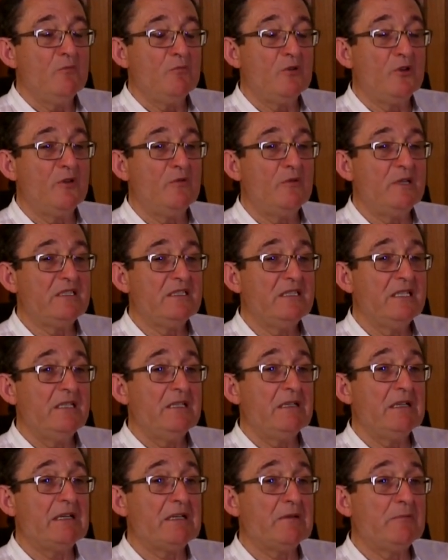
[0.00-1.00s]
lo demás,
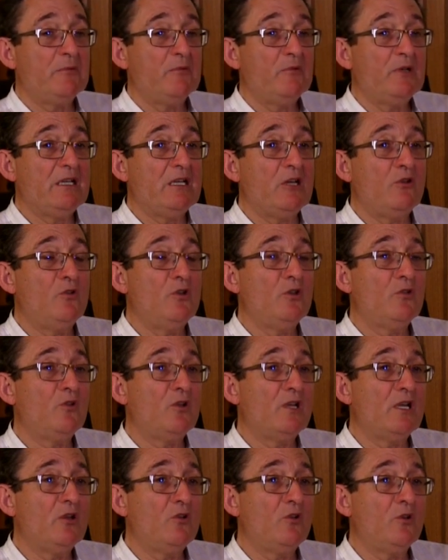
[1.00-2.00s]
la república lo
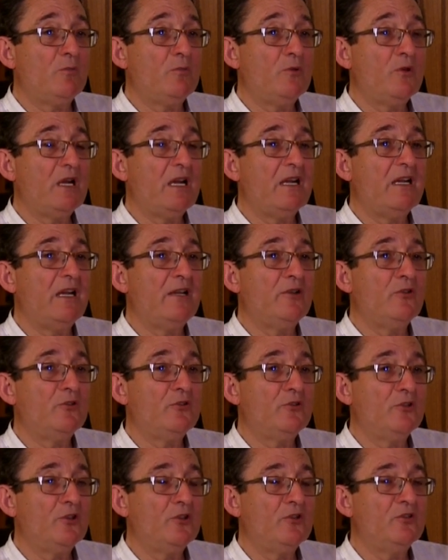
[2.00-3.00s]
único que incorpora es la
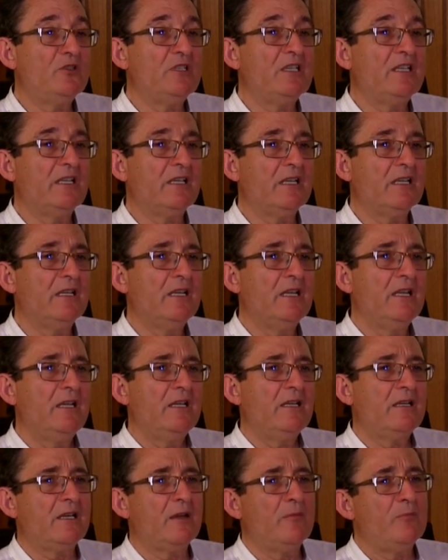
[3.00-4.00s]
noción de
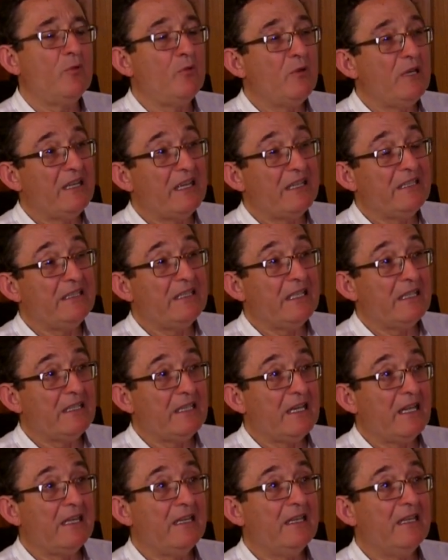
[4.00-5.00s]
república
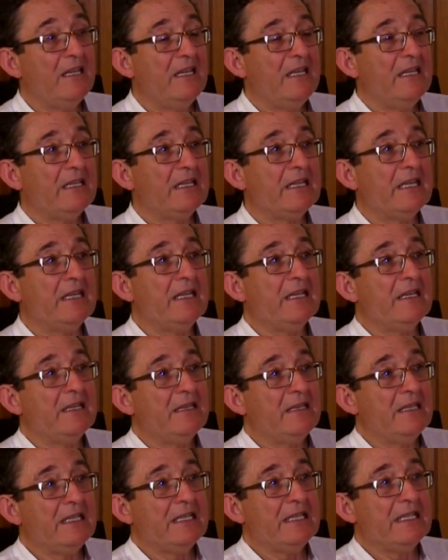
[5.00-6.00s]
integral que quiere
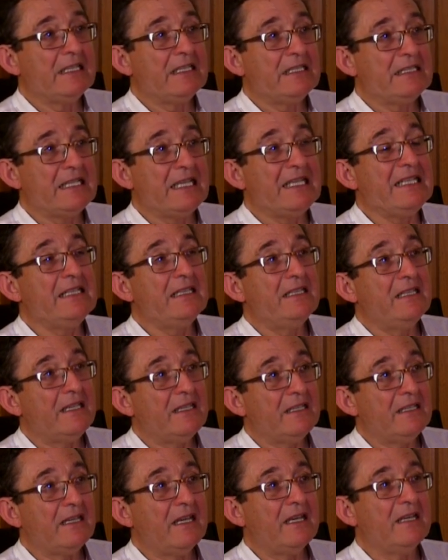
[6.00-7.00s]
decir que se
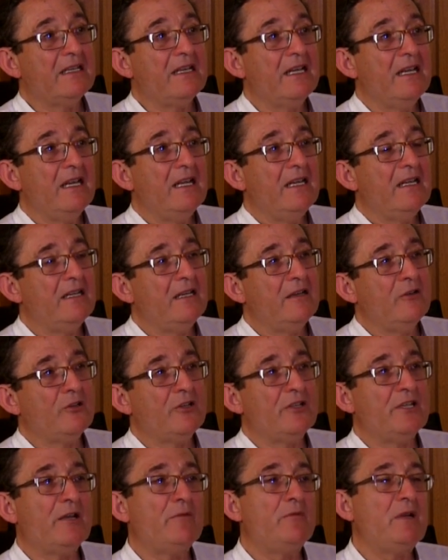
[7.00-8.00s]
integran lo
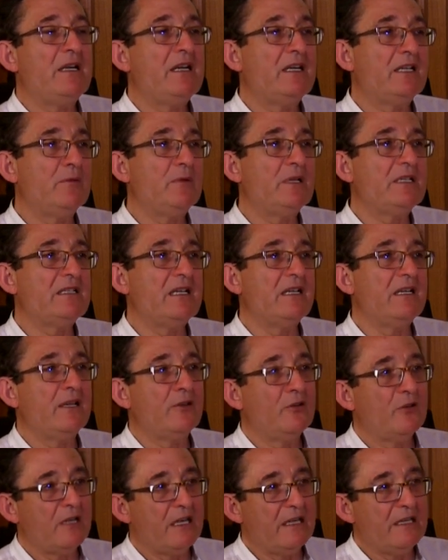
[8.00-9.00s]
que llaman las diversas
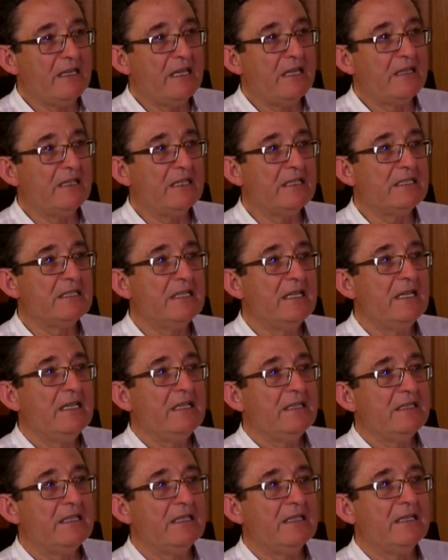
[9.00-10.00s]
nacionalidades. Es
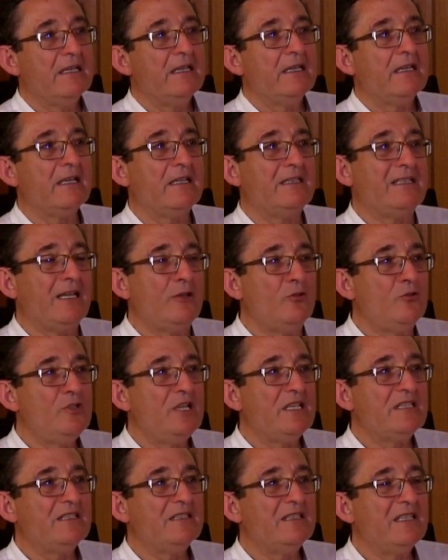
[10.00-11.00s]
decir,
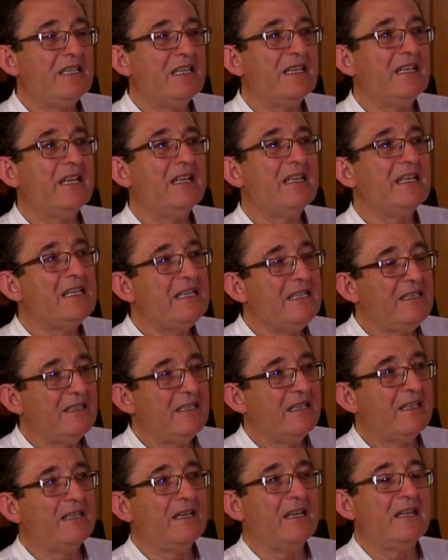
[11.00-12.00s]
Cataluña se tiene que
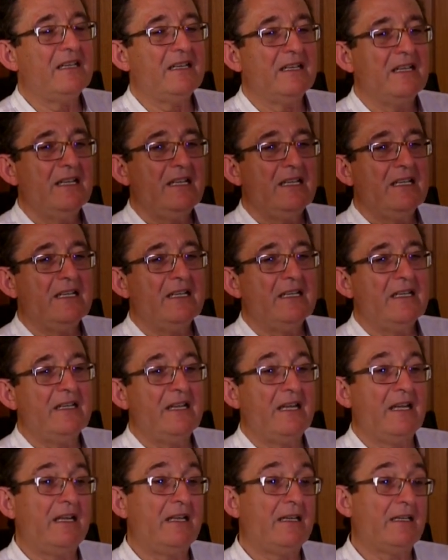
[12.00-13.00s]
integrar en
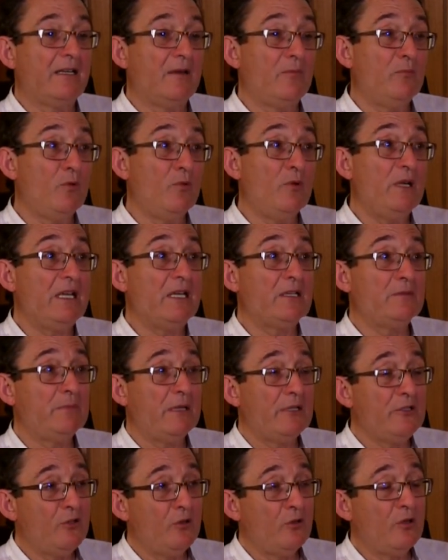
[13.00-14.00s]
la República
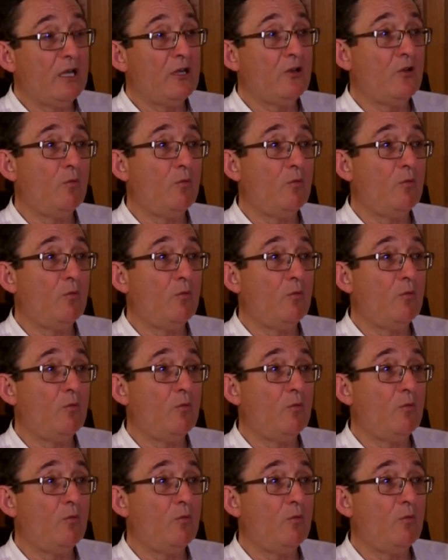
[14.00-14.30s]
Española